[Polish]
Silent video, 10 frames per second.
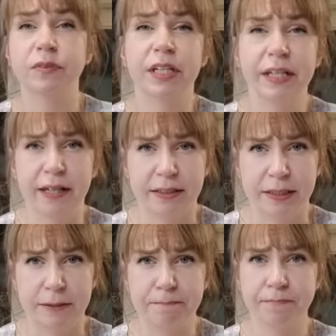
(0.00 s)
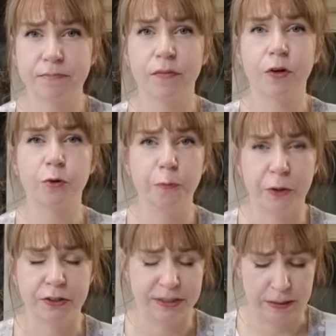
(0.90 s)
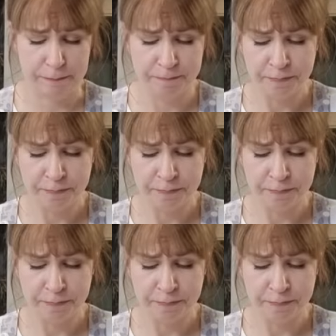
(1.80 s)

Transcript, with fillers: Delikatne, chrupiące.